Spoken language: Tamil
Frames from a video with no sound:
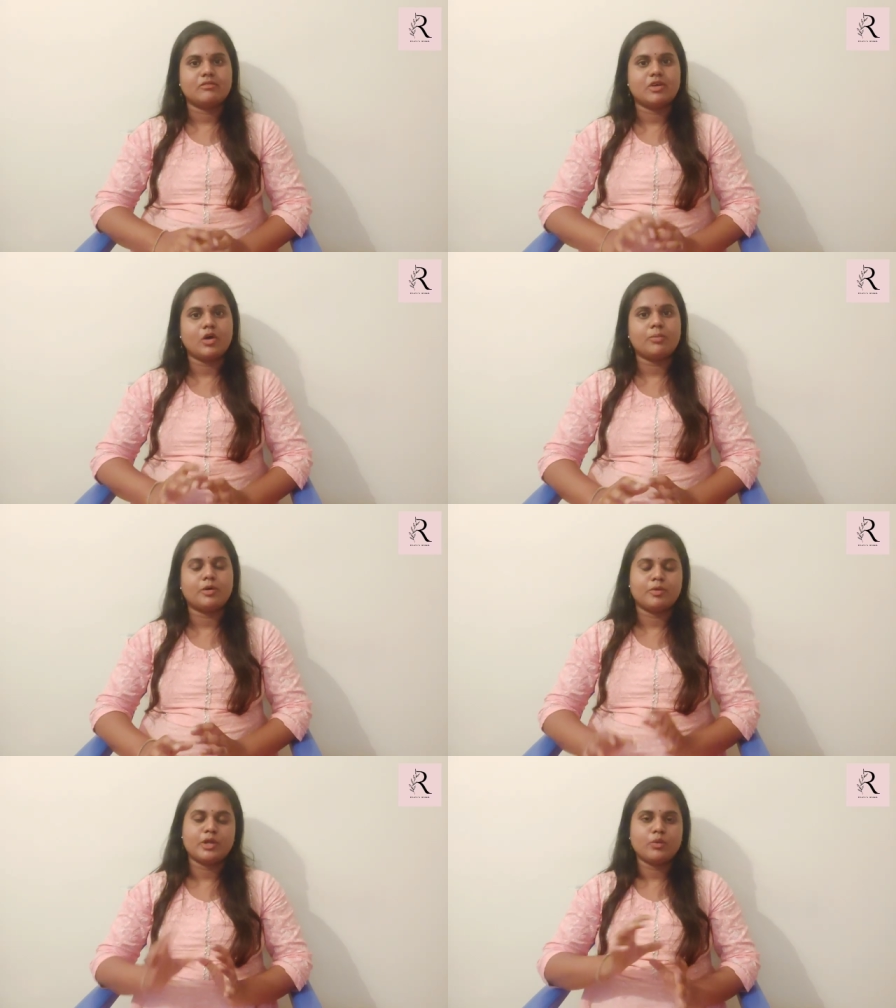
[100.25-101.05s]
ஃபாலோ
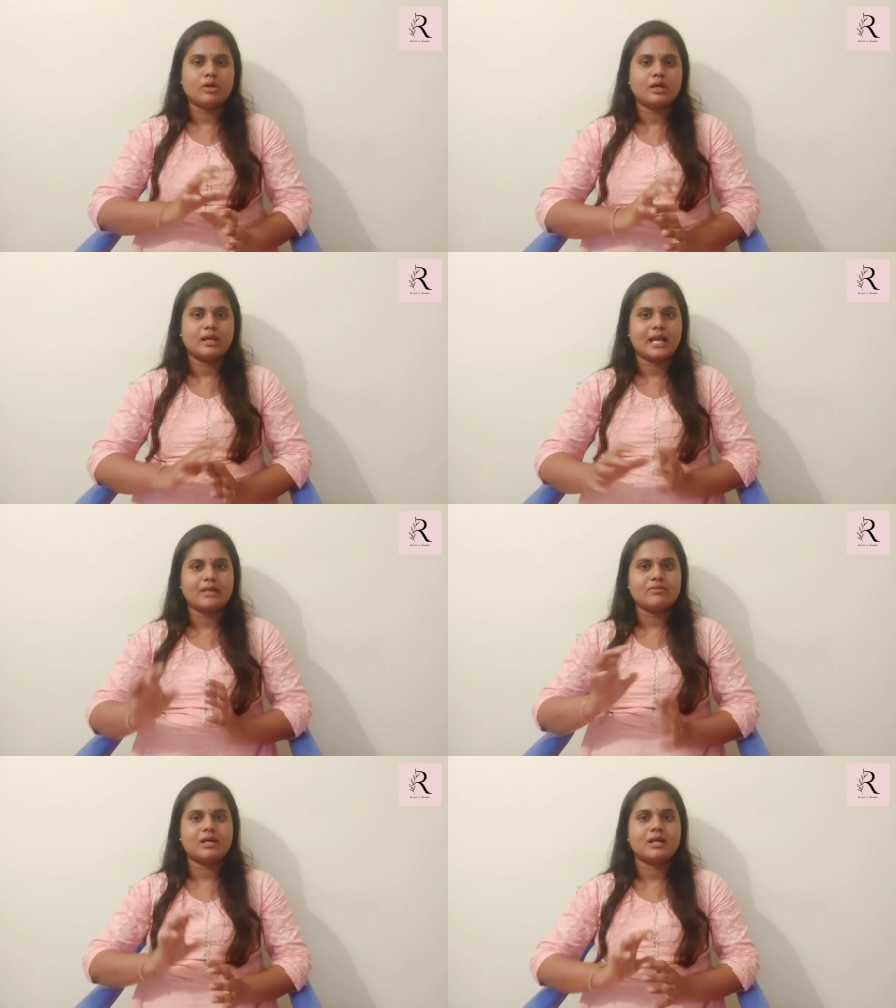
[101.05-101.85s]
பண்ணும்போதே உங்களுக்கு
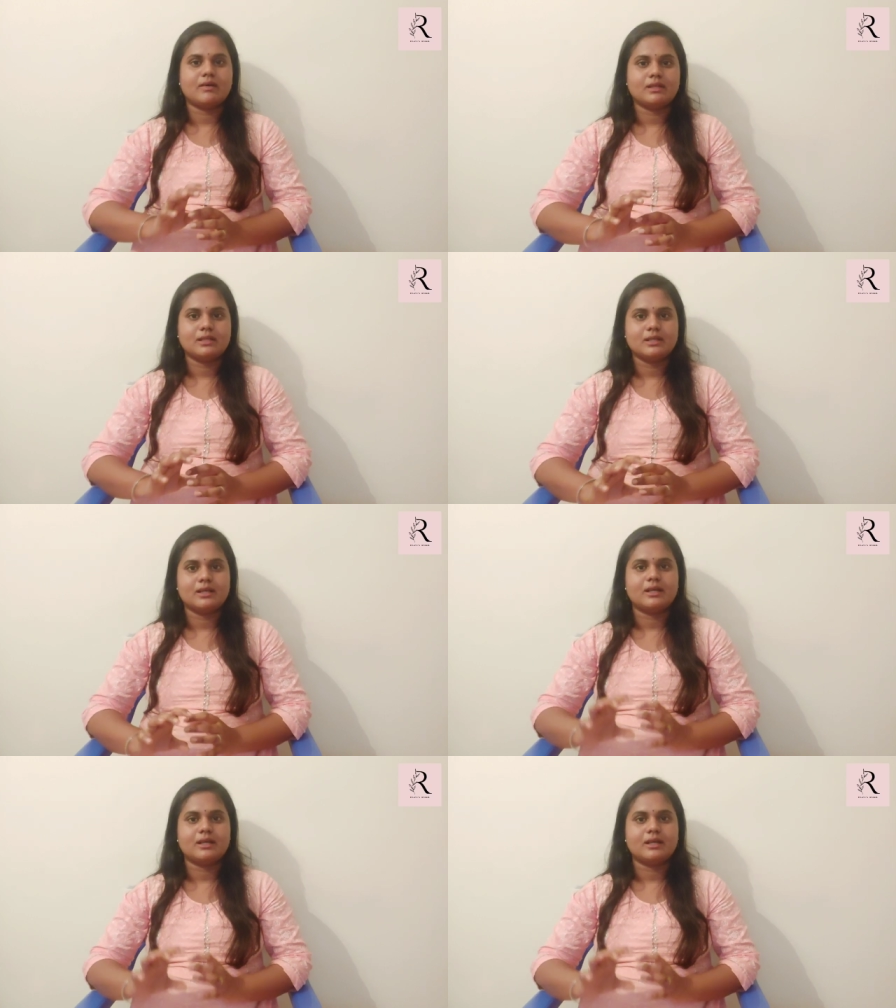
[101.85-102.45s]
லைவாக நான் வந்து